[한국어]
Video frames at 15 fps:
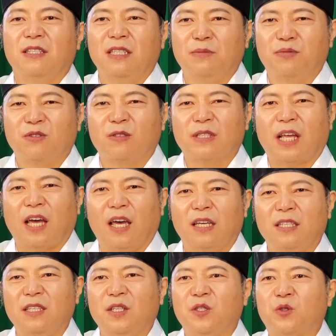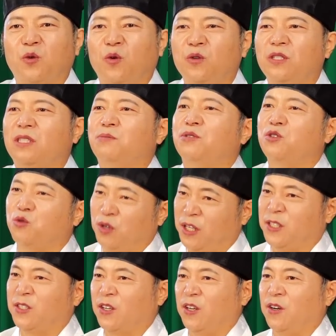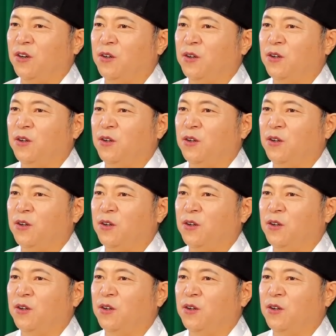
이분은 다행히 좋은 집을 구했어요.